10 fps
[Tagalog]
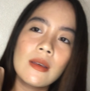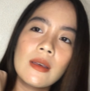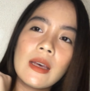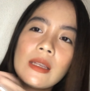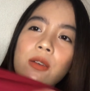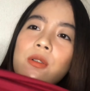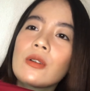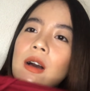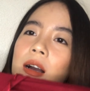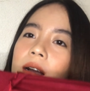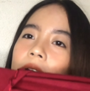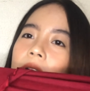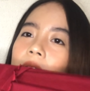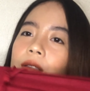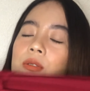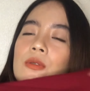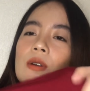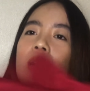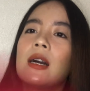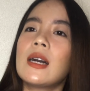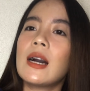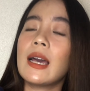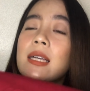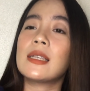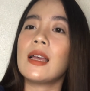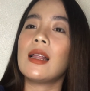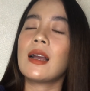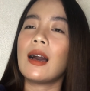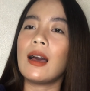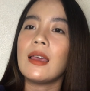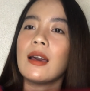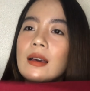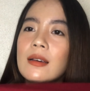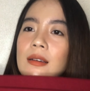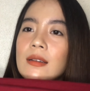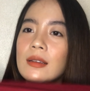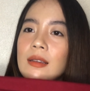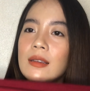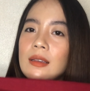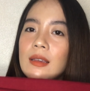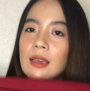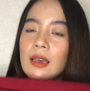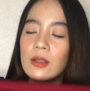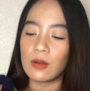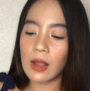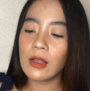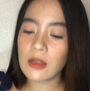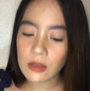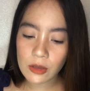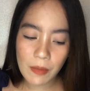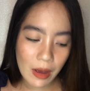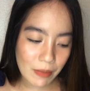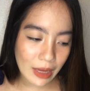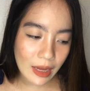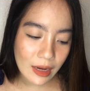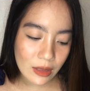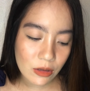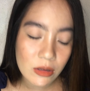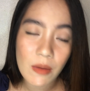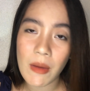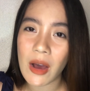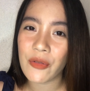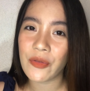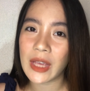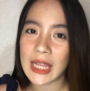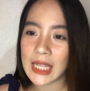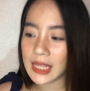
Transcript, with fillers: Kaya siguro hanggang ano to, hanggang XL kaya. Lalo sa mga mahilig dun sa mga fitted